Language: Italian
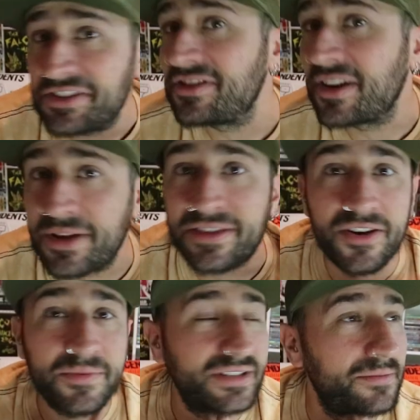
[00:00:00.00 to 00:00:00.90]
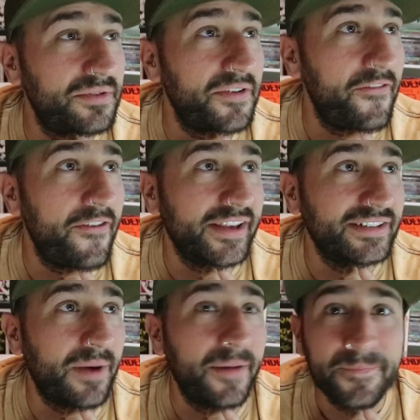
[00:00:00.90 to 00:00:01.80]
sinceramente non mi sembra
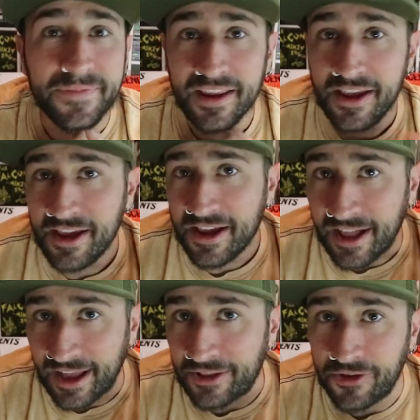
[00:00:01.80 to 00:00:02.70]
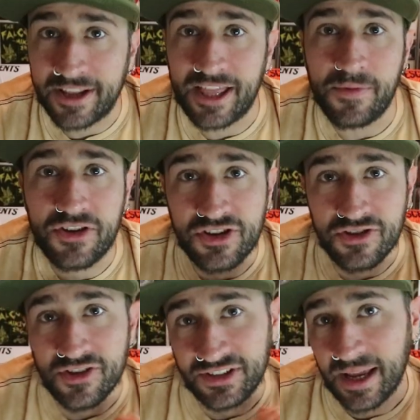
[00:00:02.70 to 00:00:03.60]
un'offesa, ma Credo che dal mio
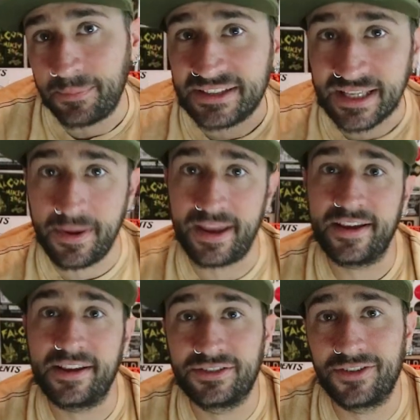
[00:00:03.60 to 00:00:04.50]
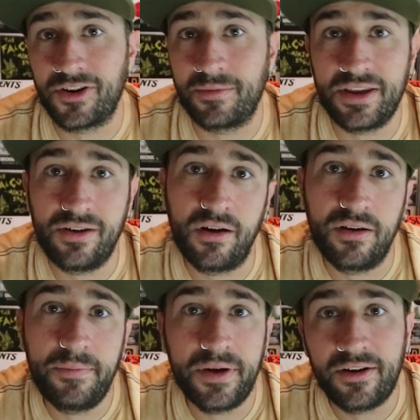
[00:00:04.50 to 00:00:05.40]
accento si capisca bene che sono
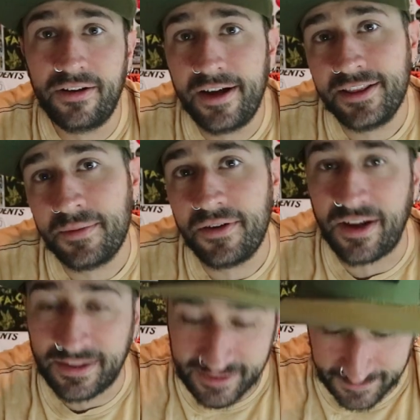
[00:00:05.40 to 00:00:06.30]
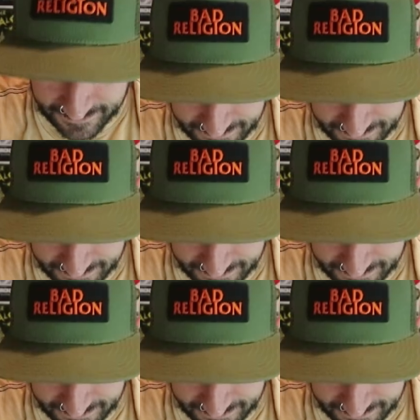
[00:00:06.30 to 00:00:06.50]
romagnolo, però andiamo avanti.